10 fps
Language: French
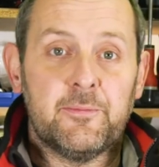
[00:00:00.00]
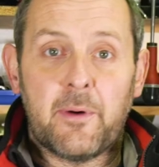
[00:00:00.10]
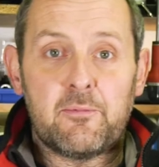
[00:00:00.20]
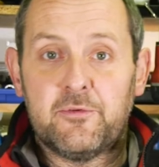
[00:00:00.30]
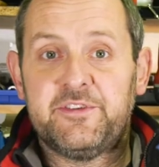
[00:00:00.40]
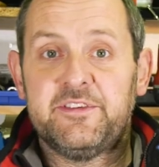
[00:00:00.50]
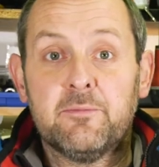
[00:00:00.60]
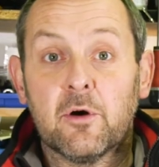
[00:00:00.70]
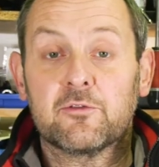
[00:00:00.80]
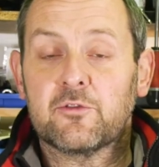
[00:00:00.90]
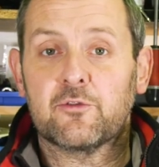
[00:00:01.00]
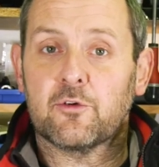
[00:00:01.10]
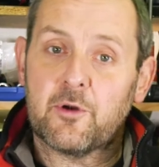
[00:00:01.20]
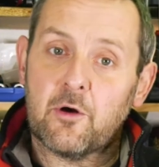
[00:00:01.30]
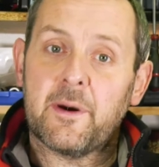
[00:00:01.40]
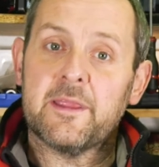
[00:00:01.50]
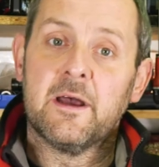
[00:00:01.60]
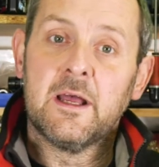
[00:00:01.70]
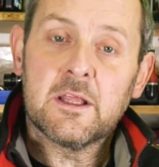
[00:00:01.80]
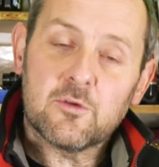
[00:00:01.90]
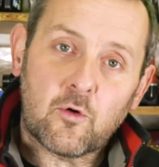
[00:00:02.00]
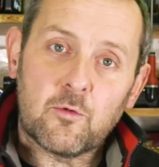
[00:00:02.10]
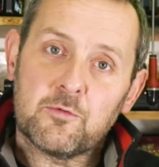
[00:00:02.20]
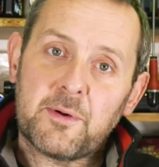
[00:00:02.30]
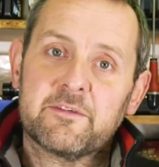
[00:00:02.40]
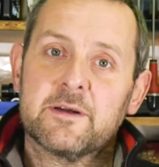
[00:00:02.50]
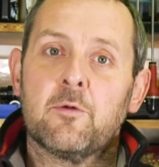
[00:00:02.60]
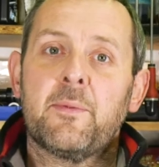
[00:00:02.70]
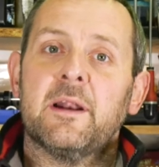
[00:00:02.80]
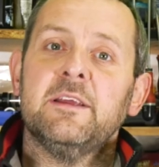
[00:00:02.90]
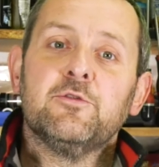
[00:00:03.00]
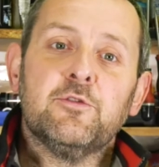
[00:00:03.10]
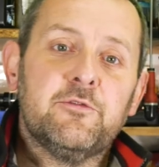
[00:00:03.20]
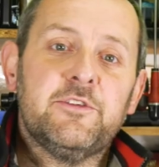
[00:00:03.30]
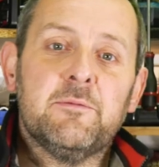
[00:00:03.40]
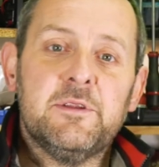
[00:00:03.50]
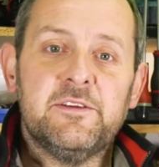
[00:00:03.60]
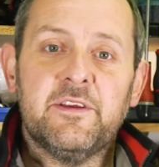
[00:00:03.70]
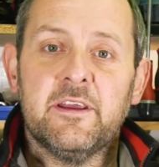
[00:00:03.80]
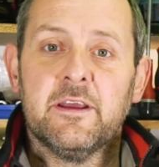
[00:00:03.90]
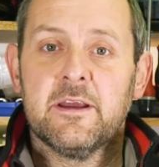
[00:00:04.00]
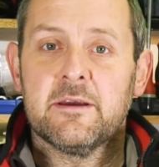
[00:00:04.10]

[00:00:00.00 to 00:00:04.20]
pas plus de 10 bornes sans tomber en panne. Donc on ne peut pas vraiment parler de fiabilité.